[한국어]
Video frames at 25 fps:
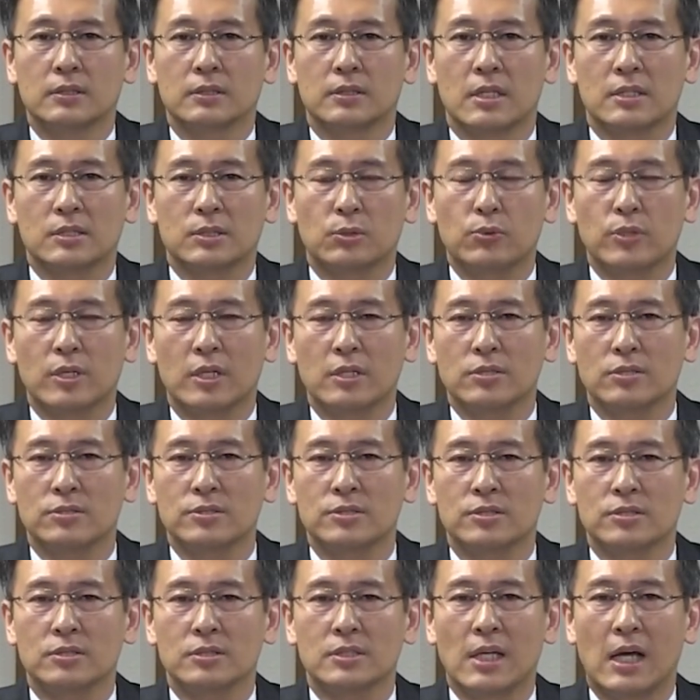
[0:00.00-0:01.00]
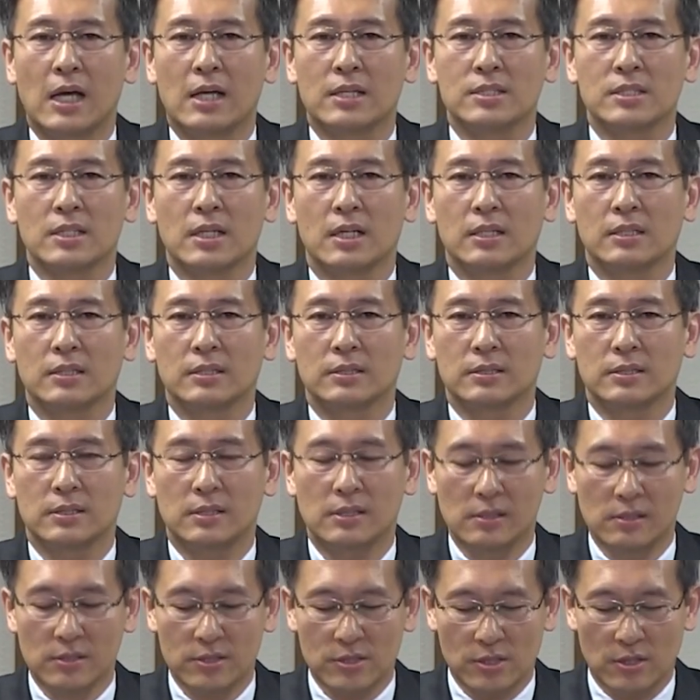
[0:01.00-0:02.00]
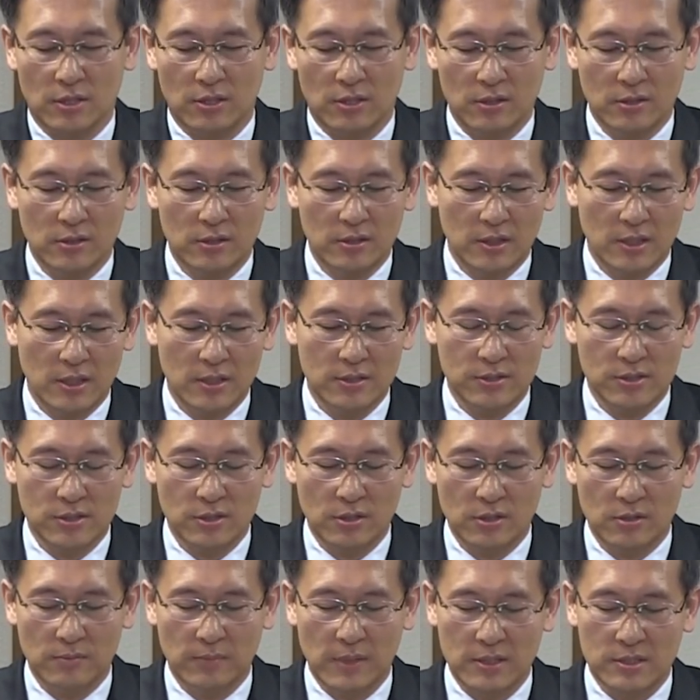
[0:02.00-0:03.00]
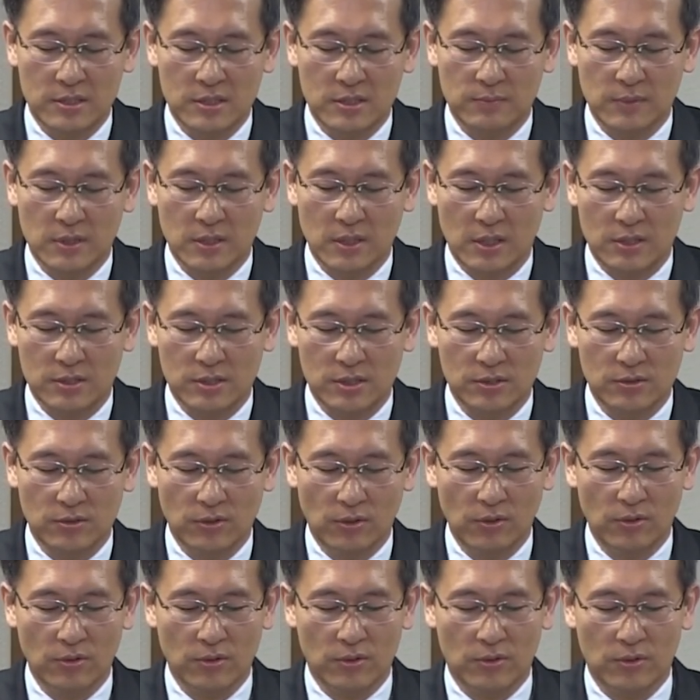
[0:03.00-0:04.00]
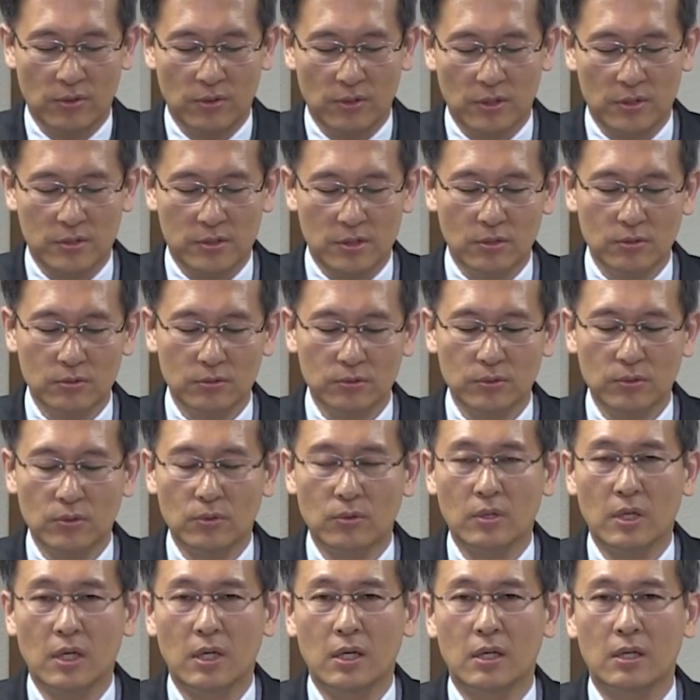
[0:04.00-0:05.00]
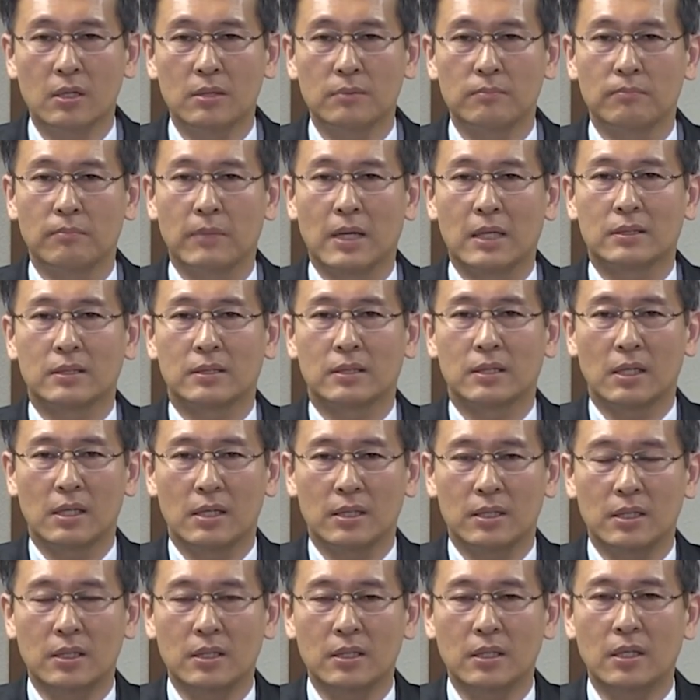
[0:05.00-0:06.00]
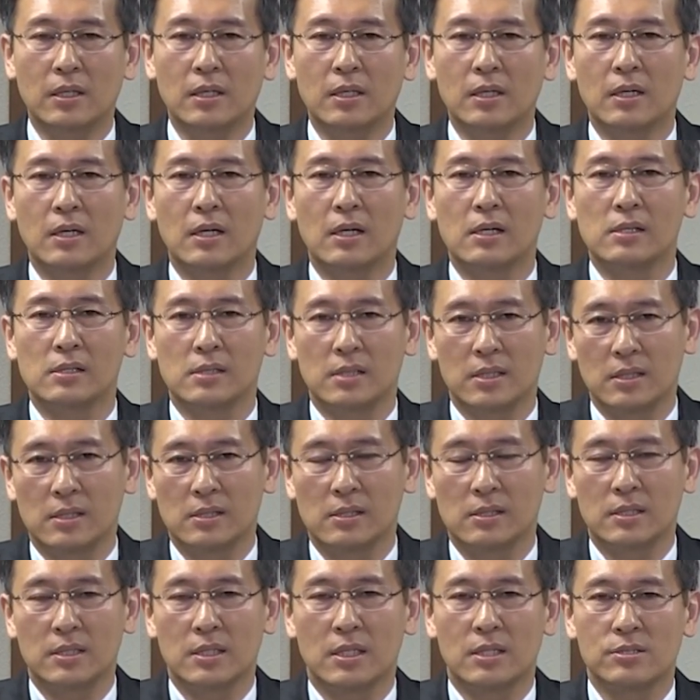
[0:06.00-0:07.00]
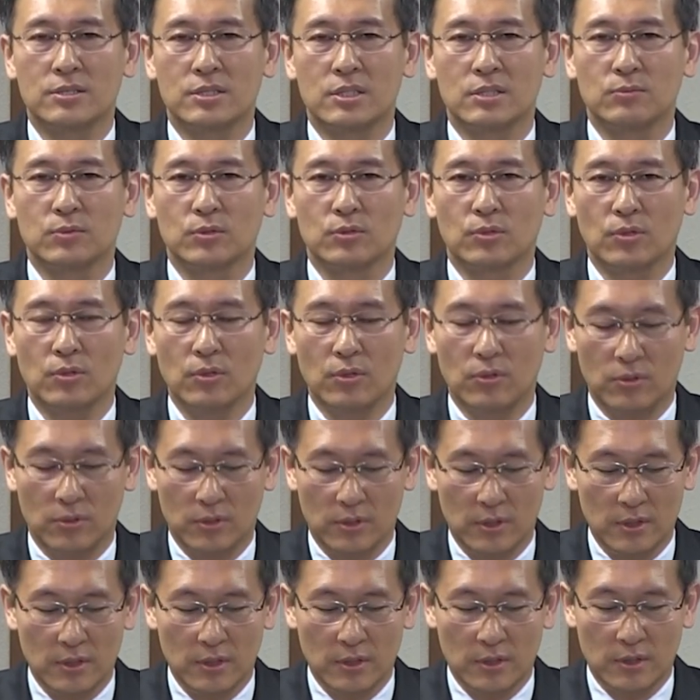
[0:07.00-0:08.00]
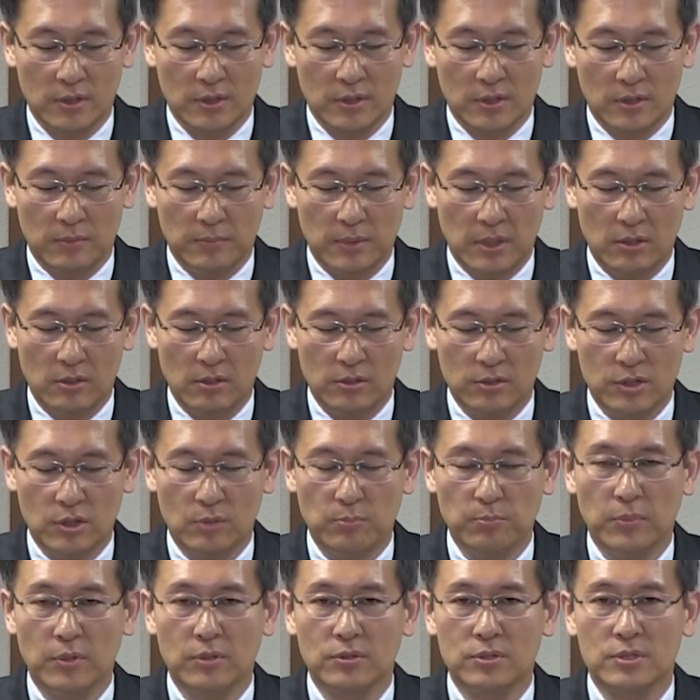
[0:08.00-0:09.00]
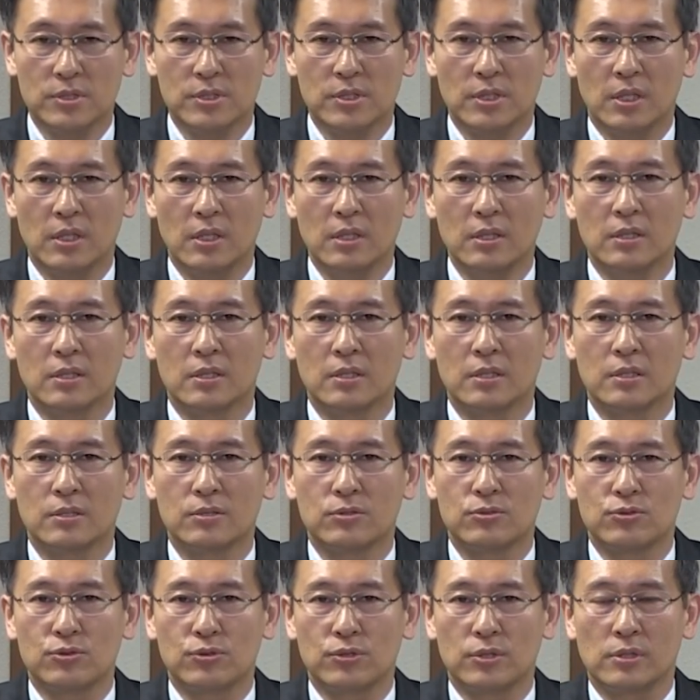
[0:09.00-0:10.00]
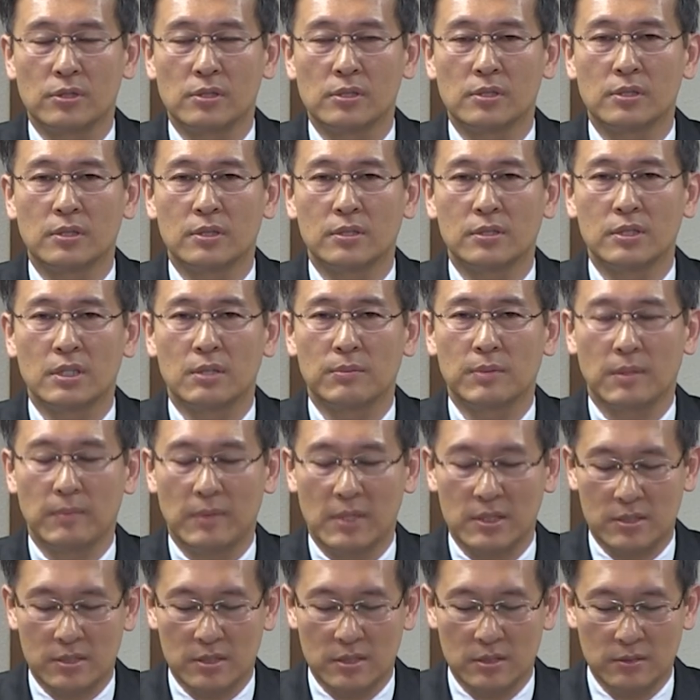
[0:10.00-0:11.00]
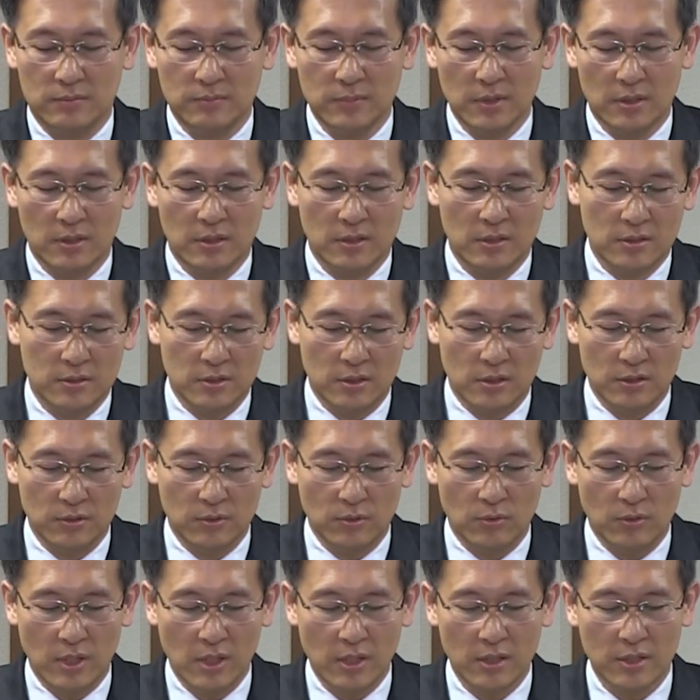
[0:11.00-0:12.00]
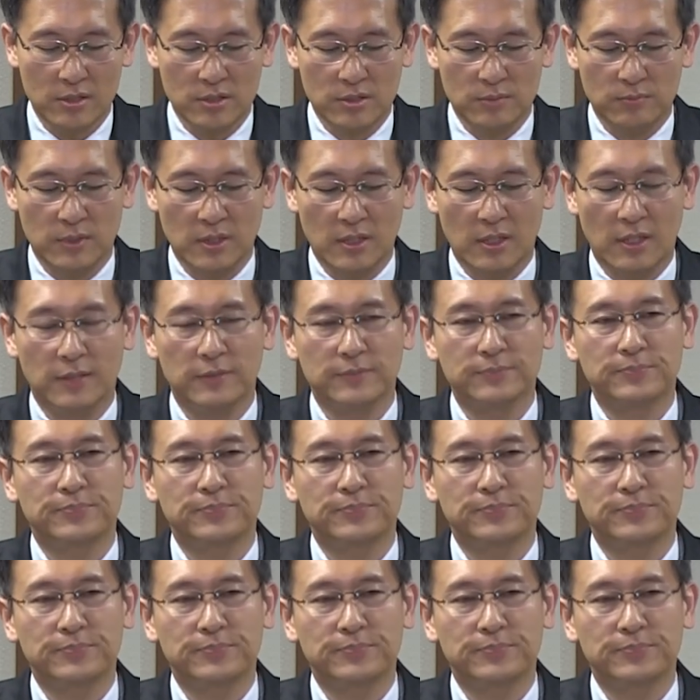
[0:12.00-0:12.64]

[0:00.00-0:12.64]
대선회가전서 4장 1절 한절 말씀을 가지고 성도가 마땅히 해야 할 일이란 제목으로 8월 첫 번째 주일 예배 말씀 전하도록 하겠습니다.